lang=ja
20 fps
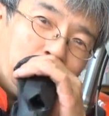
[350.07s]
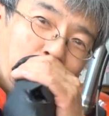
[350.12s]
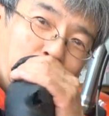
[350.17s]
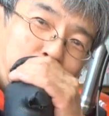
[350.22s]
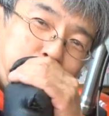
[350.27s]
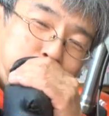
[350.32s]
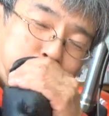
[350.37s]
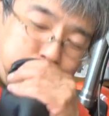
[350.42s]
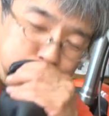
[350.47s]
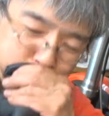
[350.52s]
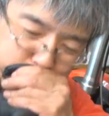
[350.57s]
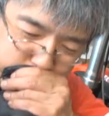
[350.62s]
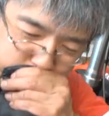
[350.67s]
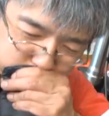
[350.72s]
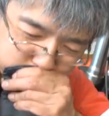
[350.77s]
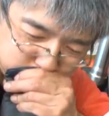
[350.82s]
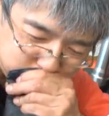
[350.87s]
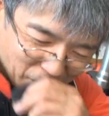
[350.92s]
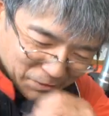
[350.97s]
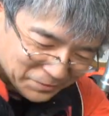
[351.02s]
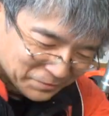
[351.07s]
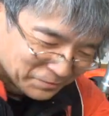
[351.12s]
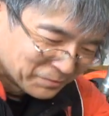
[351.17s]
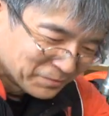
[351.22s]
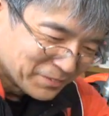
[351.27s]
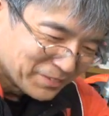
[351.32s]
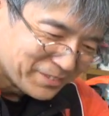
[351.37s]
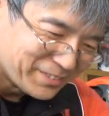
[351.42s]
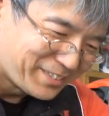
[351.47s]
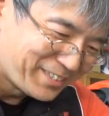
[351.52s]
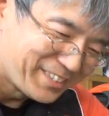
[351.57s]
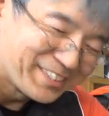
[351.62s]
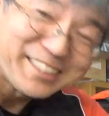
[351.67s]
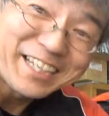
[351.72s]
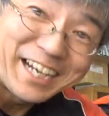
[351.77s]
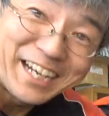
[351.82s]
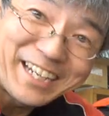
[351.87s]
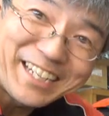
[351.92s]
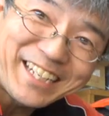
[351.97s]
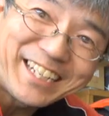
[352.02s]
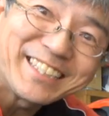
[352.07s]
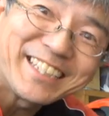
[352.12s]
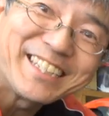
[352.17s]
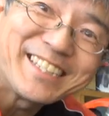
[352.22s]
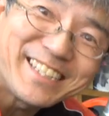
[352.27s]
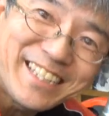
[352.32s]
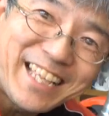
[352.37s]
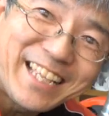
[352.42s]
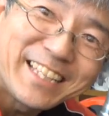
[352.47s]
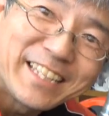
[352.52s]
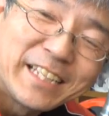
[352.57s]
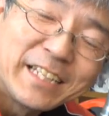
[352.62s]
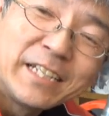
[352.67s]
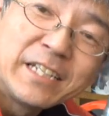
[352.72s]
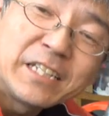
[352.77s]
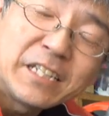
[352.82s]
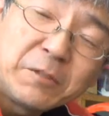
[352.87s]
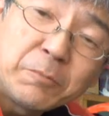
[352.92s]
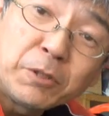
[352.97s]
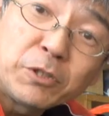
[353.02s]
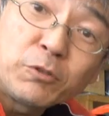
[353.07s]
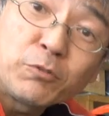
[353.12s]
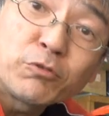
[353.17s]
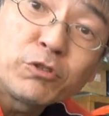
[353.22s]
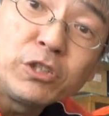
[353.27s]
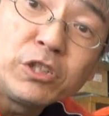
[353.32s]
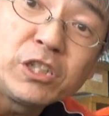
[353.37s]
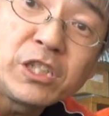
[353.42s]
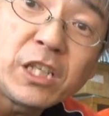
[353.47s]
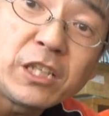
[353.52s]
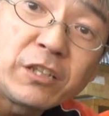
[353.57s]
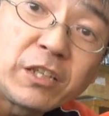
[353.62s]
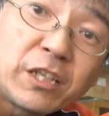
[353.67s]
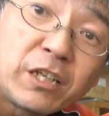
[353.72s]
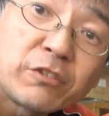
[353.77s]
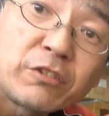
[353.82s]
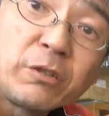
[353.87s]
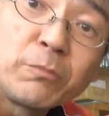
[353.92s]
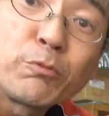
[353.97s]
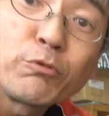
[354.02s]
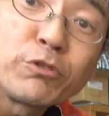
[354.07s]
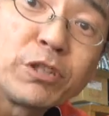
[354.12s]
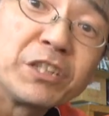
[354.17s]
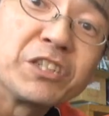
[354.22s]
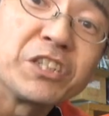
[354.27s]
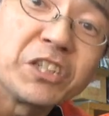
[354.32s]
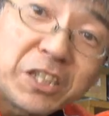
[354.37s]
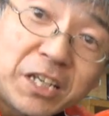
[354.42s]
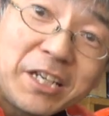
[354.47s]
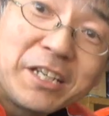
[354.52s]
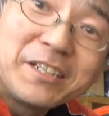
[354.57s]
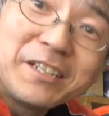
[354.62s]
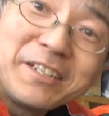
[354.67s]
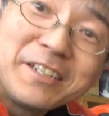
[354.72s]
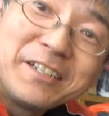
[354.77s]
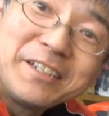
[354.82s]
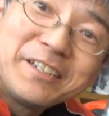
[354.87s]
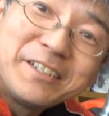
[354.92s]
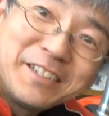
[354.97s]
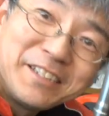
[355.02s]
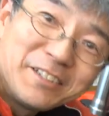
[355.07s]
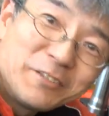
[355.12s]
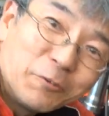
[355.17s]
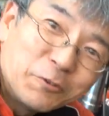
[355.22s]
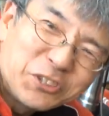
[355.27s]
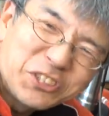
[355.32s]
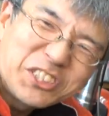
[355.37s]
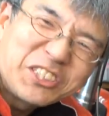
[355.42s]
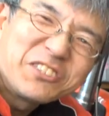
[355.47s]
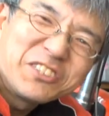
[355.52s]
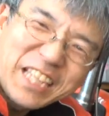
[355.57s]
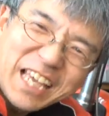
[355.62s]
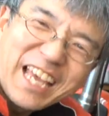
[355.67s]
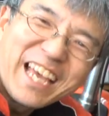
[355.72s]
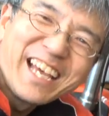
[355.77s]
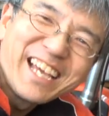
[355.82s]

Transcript: すよ考えられないですね今日本に2700店舗ぐらいあるんでしたっけ多すぎるね